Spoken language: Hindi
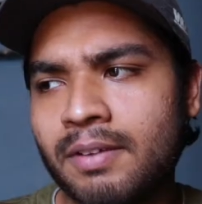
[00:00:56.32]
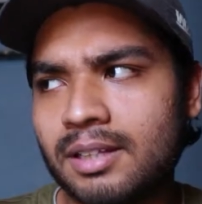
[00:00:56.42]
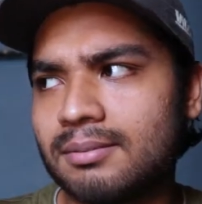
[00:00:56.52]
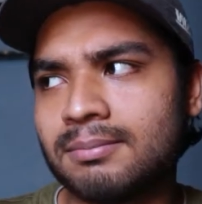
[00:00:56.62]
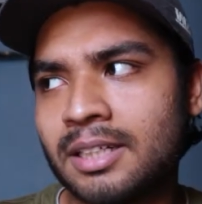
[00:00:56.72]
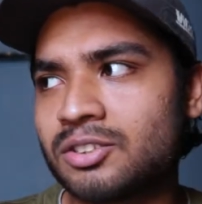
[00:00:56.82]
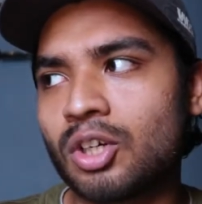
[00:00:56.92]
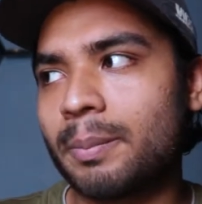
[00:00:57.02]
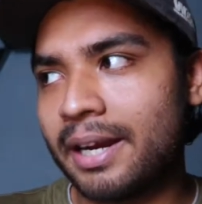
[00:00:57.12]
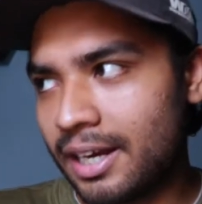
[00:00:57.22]
वेल दैट्स
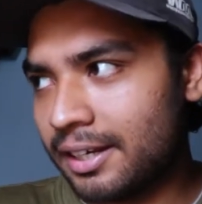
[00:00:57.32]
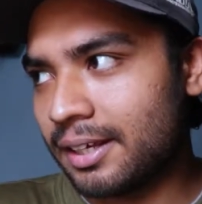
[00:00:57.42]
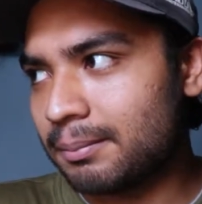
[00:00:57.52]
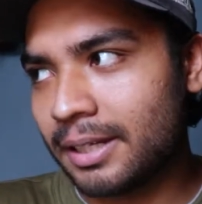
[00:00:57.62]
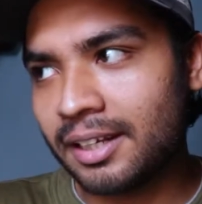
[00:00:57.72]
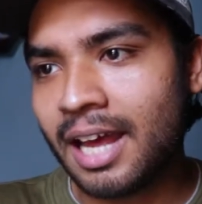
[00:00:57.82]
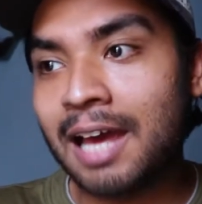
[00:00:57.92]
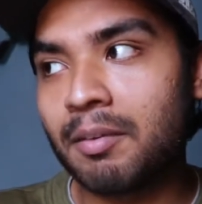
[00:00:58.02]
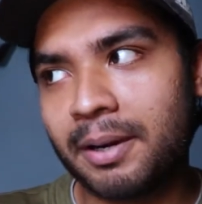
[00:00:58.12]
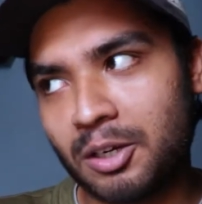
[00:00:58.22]
नॉट अ बैड आइडिया लेकिन आई
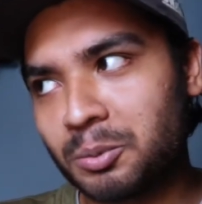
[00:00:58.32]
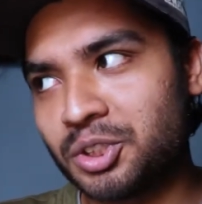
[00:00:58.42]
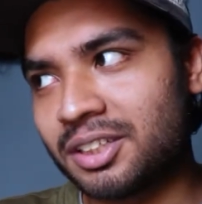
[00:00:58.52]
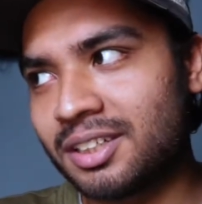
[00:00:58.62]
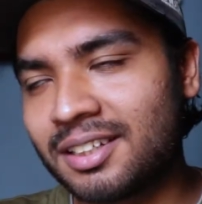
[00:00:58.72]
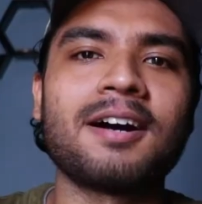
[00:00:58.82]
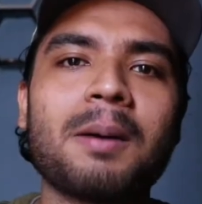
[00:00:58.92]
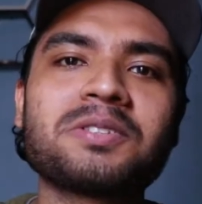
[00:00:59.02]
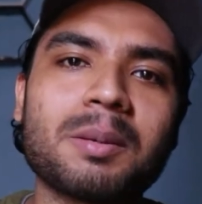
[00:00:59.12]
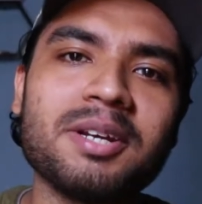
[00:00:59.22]
हैव अ बेटर ऑप्शन
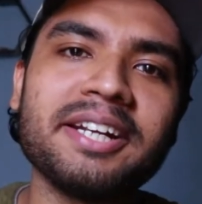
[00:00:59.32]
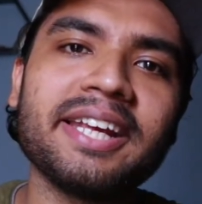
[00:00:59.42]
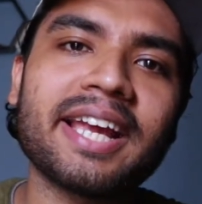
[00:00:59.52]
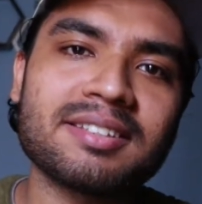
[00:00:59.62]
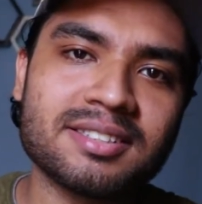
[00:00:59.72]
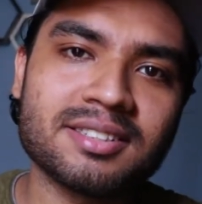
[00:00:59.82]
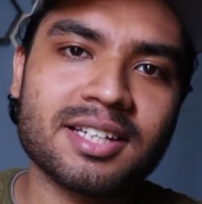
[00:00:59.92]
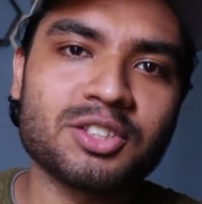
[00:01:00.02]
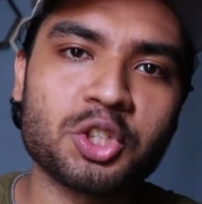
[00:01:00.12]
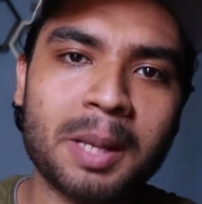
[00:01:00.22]
अब स्टेबिलिटी एक ऐसी चीज़
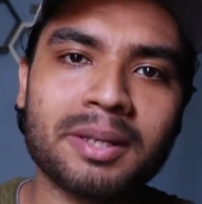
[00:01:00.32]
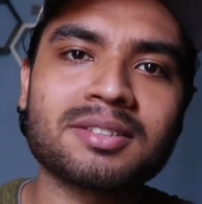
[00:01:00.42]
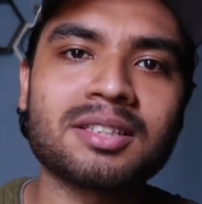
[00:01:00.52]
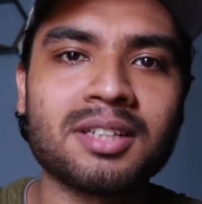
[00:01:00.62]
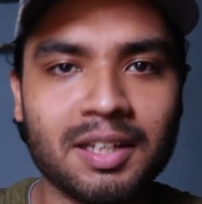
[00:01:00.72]
है जो टाइम के साथ साथ